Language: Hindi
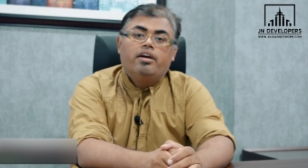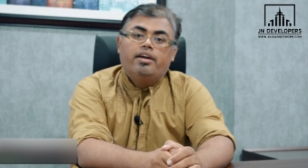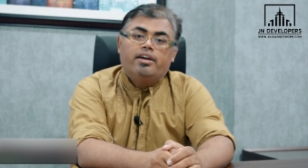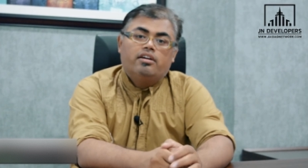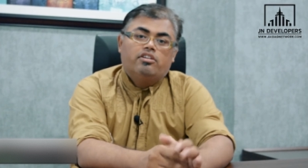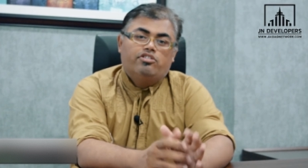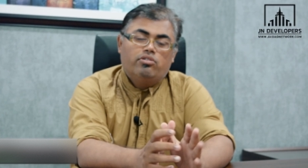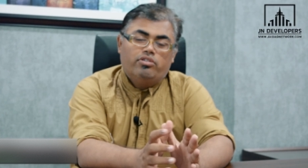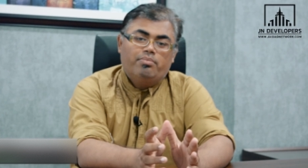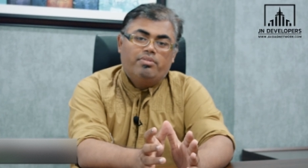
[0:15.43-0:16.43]
एक
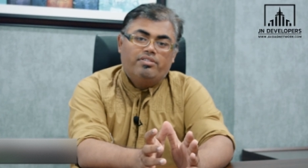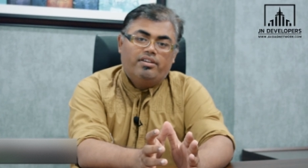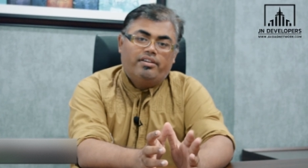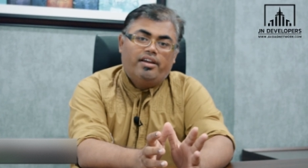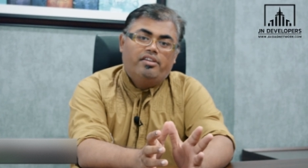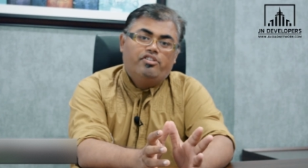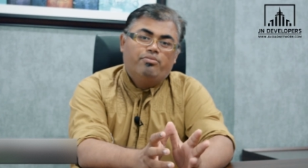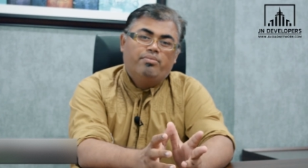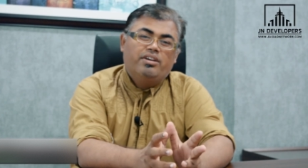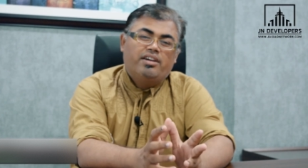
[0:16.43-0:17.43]
छोटी प्रीसिंक्ट है
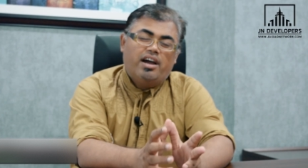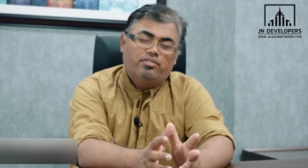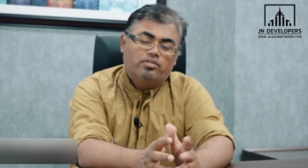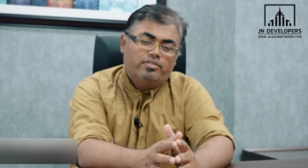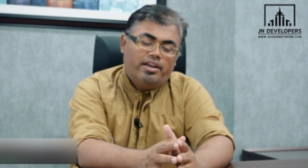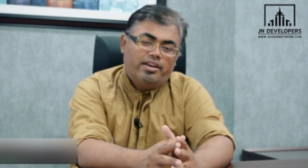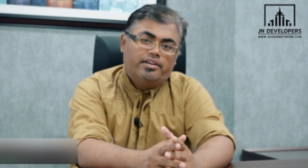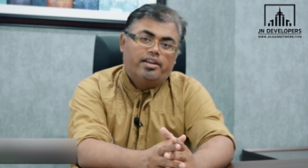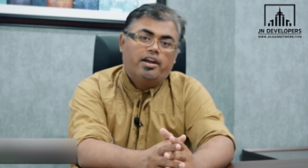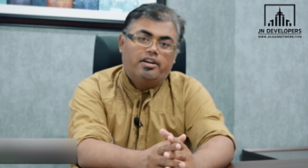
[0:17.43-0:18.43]
जिसमें 250 स्केयर
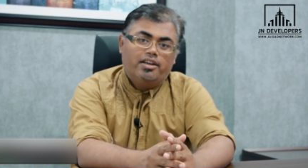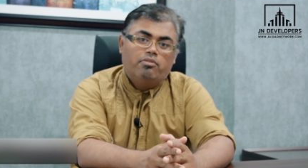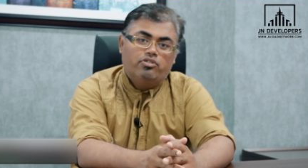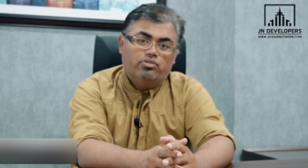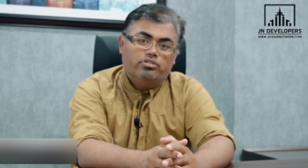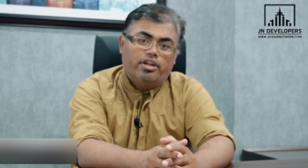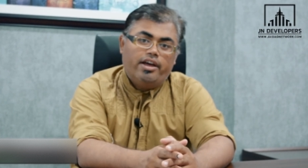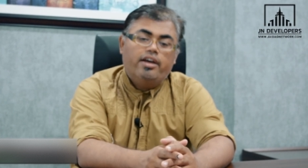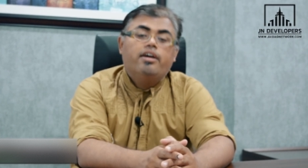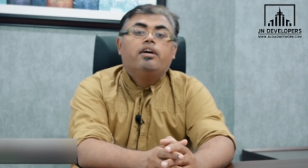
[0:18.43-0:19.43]
यार्ड की कटिंग मौजूद है